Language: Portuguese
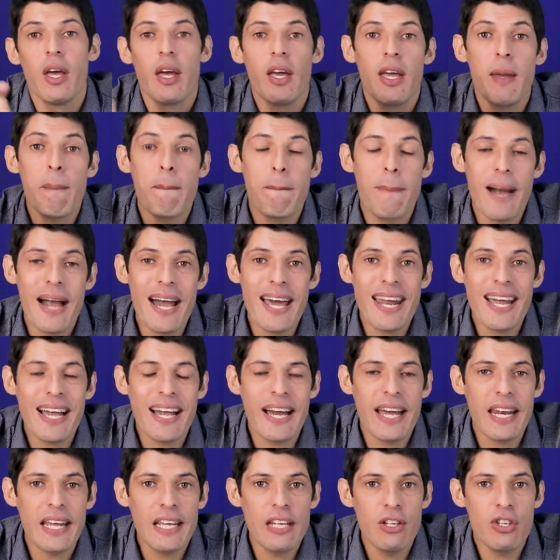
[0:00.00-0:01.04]
E para
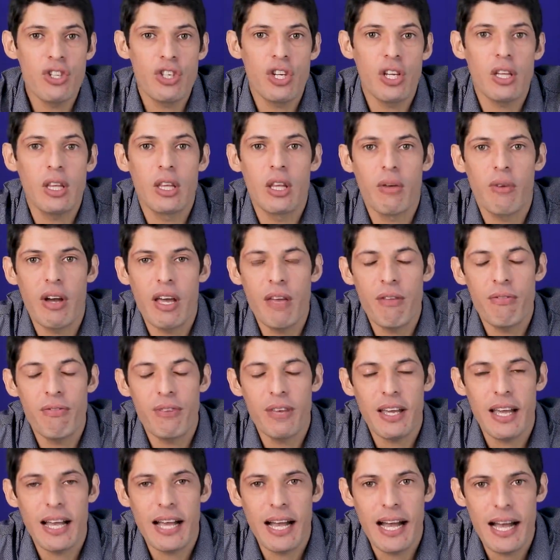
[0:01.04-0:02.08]
garantir então a
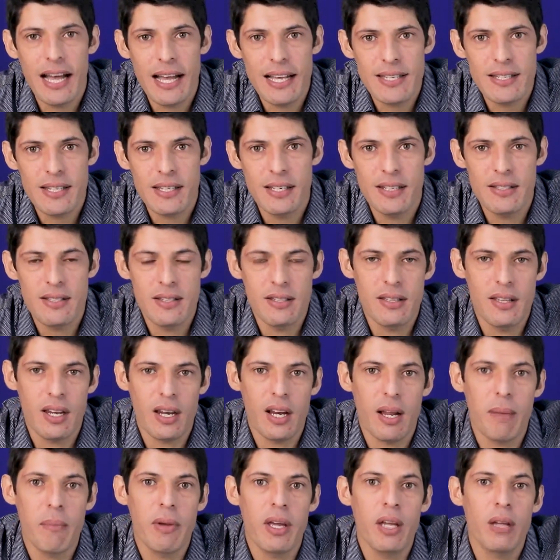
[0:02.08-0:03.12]
eficácia desse
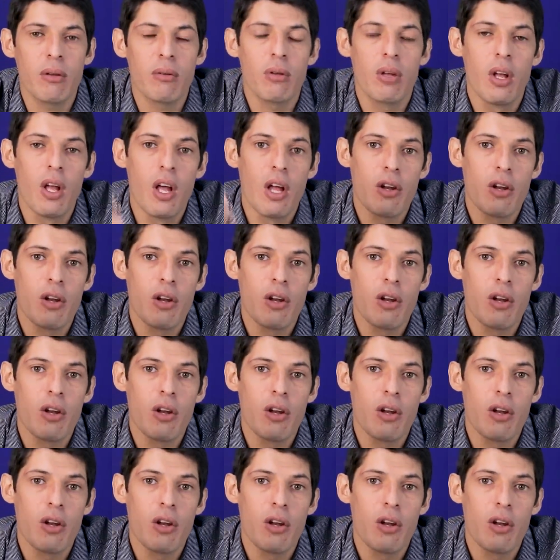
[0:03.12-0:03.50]
treinamento,